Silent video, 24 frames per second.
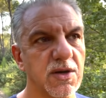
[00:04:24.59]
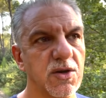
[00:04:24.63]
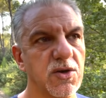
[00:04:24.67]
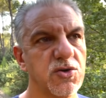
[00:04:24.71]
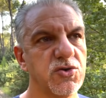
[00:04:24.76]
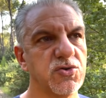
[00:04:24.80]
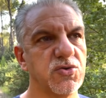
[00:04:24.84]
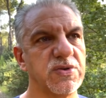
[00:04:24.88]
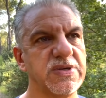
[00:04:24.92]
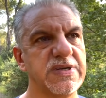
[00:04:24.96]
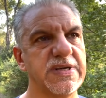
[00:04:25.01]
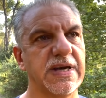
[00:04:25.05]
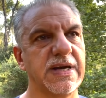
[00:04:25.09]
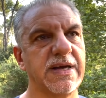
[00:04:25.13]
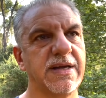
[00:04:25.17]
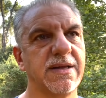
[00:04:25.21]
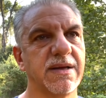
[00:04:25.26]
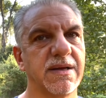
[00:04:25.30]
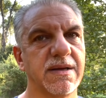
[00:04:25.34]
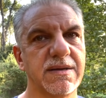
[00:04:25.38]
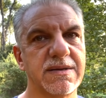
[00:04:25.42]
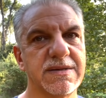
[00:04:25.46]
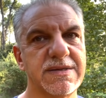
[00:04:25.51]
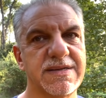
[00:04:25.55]
je dirais,
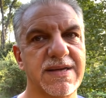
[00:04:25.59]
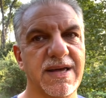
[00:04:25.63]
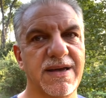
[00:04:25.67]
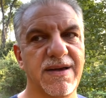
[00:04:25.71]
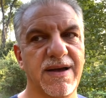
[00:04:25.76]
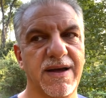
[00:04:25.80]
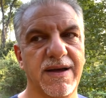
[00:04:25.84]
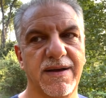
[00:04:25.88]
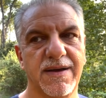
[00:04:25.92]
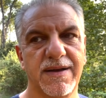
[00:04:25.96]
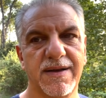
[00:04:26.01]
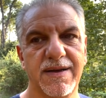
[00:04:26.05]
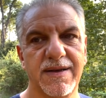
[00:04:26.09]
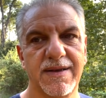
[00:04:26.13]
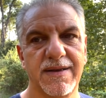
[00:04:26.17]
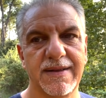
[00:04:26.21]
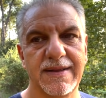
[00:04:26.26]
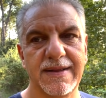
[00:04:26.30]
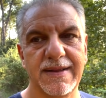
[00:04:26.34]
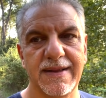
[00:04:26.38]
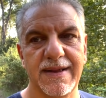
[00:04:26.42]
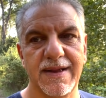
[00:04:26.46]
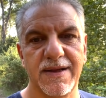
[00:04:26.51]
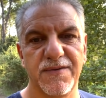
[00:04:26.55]
dans sa
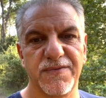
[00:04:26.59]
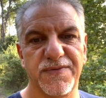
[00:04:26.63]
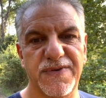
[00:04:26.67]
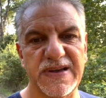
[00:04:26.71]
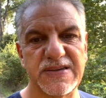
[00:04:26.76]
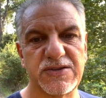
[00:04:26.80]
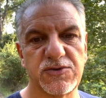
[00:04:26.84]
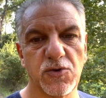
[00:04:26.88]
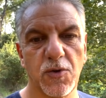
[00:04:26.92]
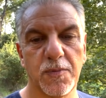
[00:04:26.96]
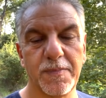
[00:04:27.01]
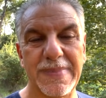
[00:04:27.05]
façon